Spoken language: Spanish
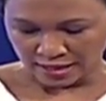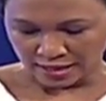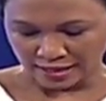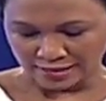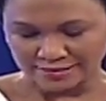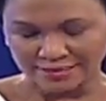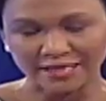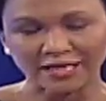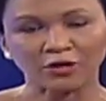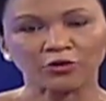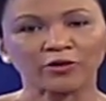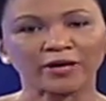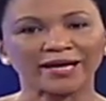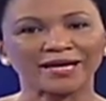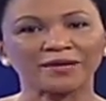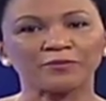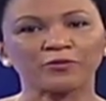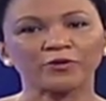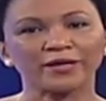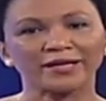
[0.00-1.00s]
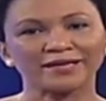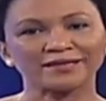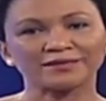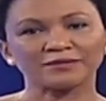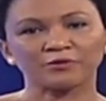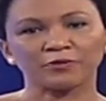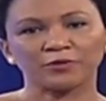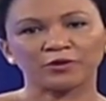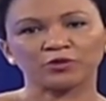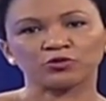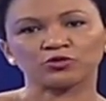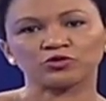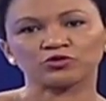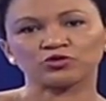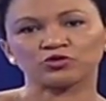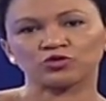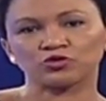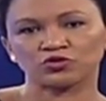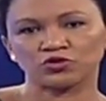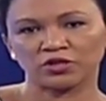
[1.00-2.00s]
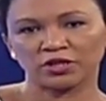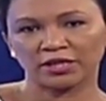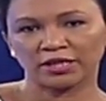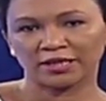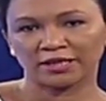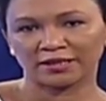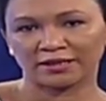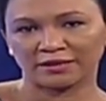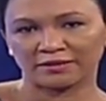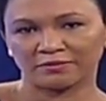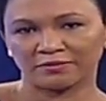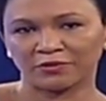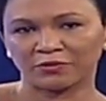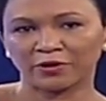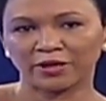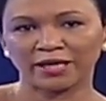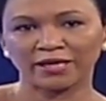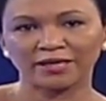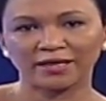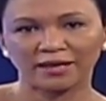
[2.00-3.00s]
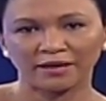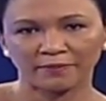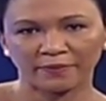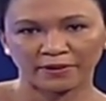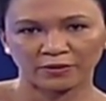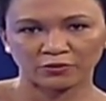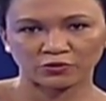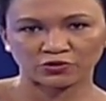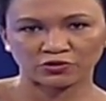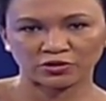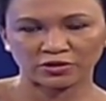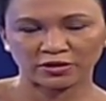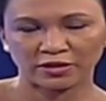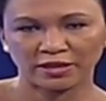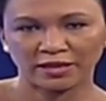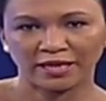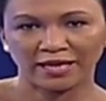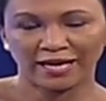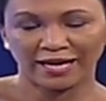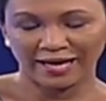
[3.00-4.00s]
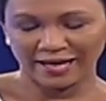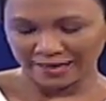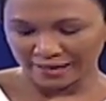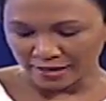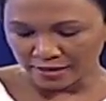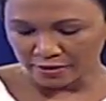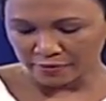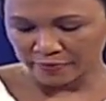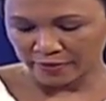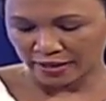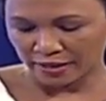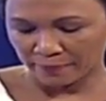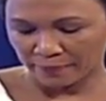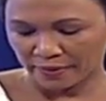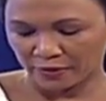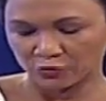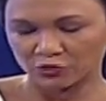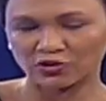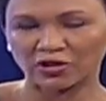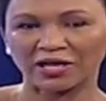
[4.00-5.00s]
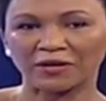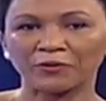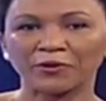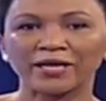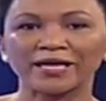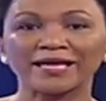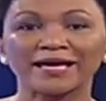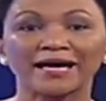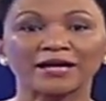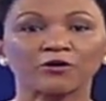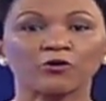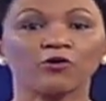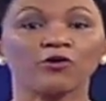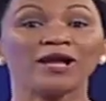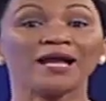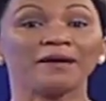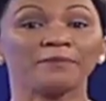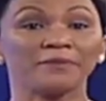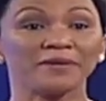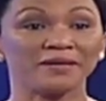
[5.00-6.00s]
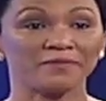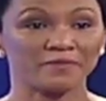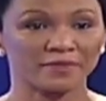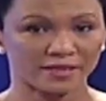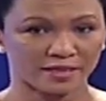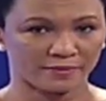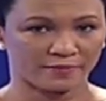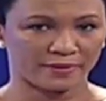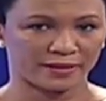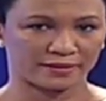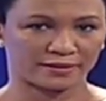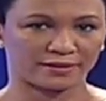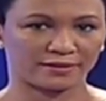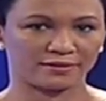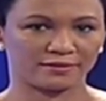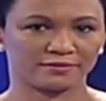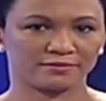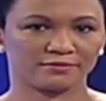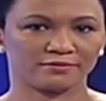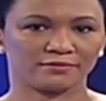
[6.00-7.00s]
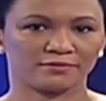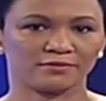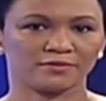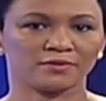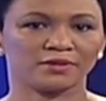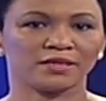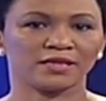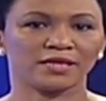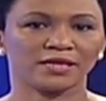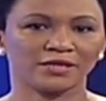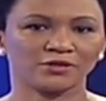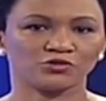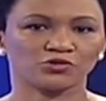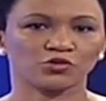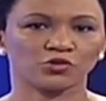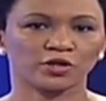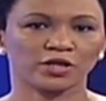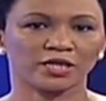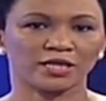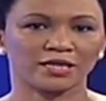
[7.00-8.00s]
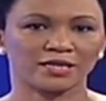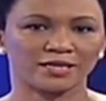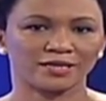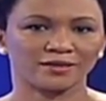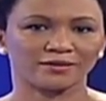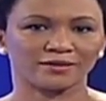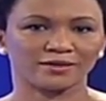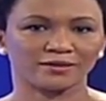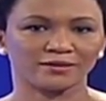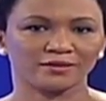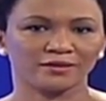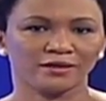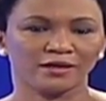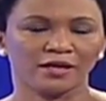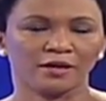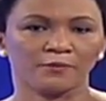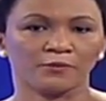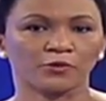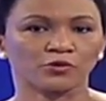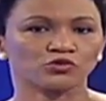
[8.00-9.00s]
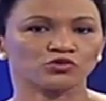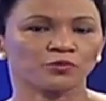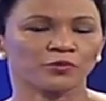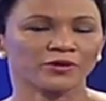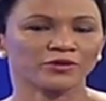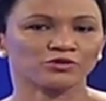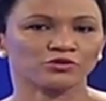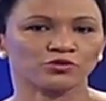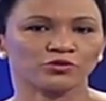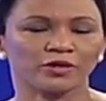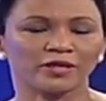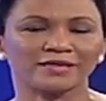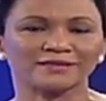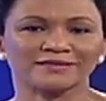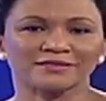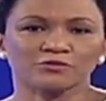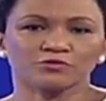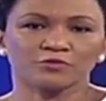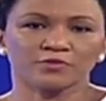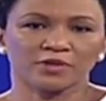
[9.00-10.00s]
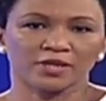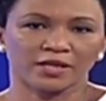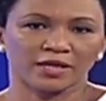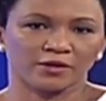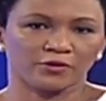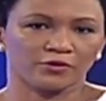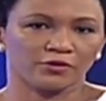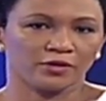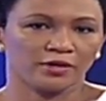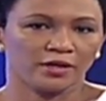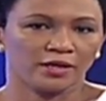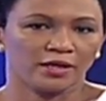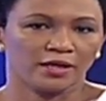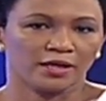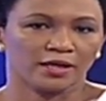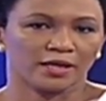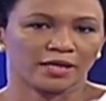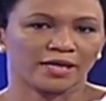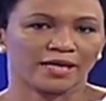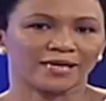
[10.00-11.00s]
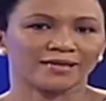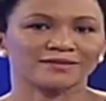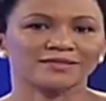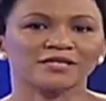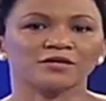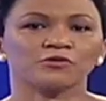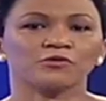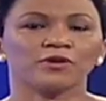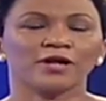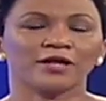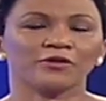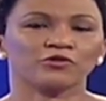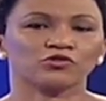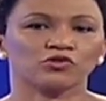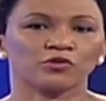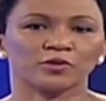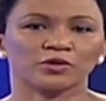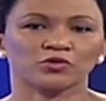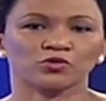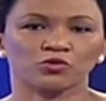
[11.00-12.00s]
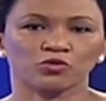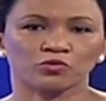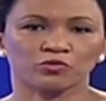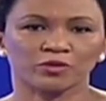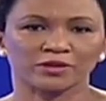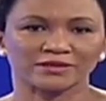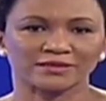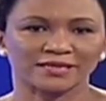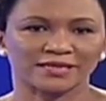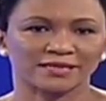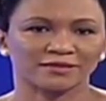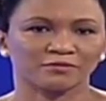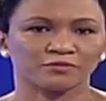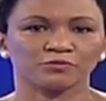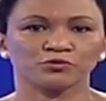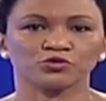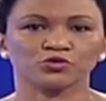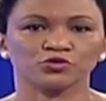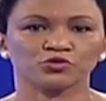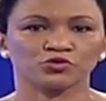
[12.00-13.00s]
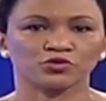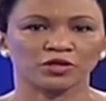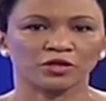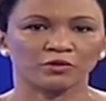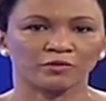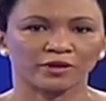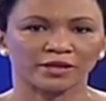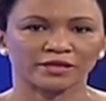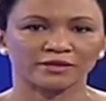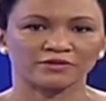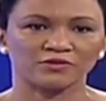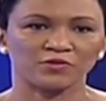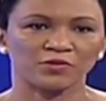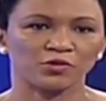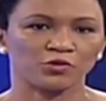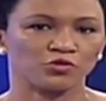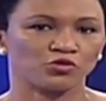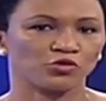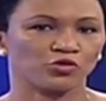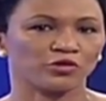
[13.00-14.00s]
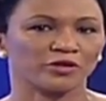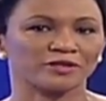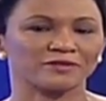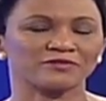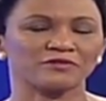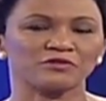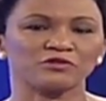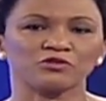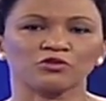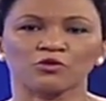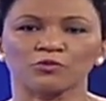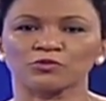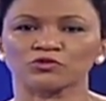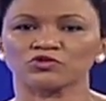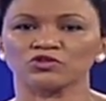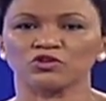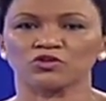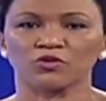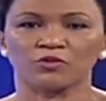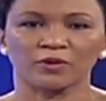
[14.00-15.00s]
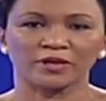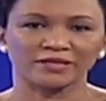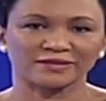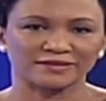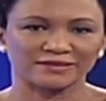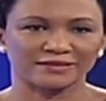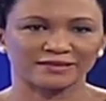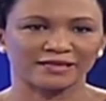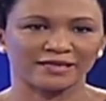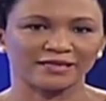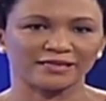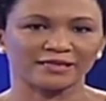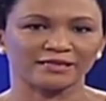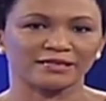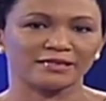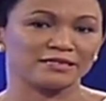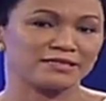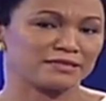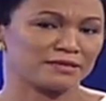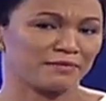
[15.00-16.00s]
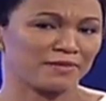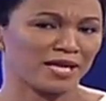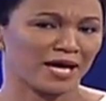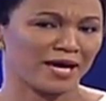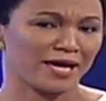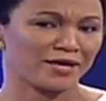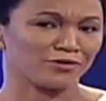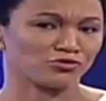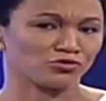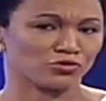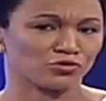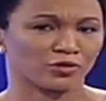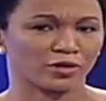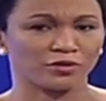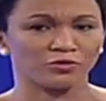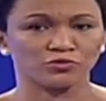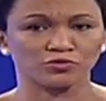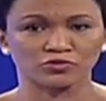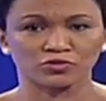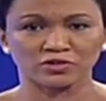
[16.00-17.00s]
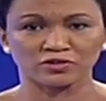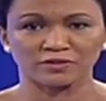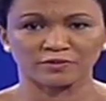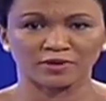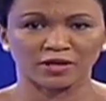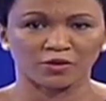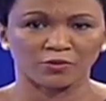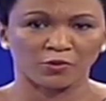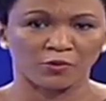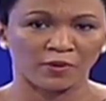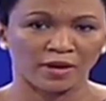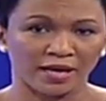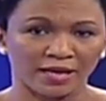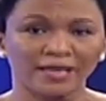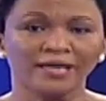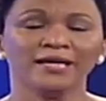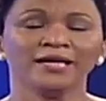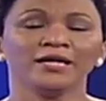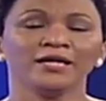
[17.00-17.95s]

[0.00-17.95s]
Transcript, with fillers: Así que lo que haremos en este momento es lo siguiente, me voy a ir a la pausa. Al irme a la pausa, le voy a dejar con la primera parte de la historia de Jadri. Por supuesto, este es un video que ha circulado sobre todo en WhatsApp, muchos de ustedes lo han recibido, yo lo he recibido como cinco veces, la gente te dice, mira esto, qué injusticia, mira cómo va.